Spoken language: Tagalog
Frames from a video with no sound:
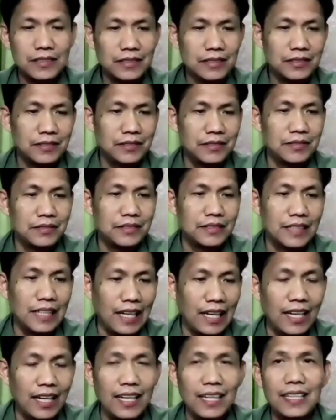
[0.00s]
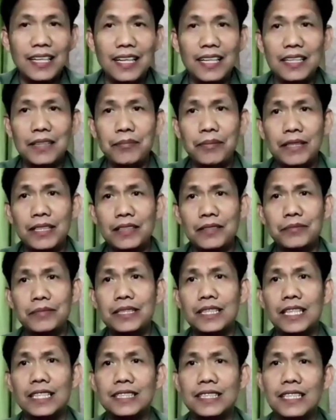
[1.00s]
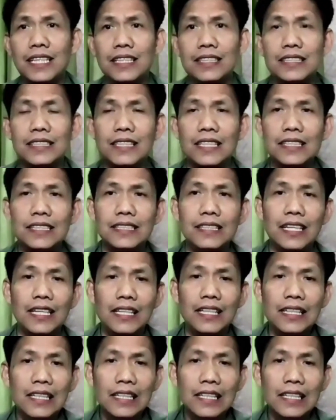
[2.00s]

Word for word: kung naaalala pa rin binasa natin kanina,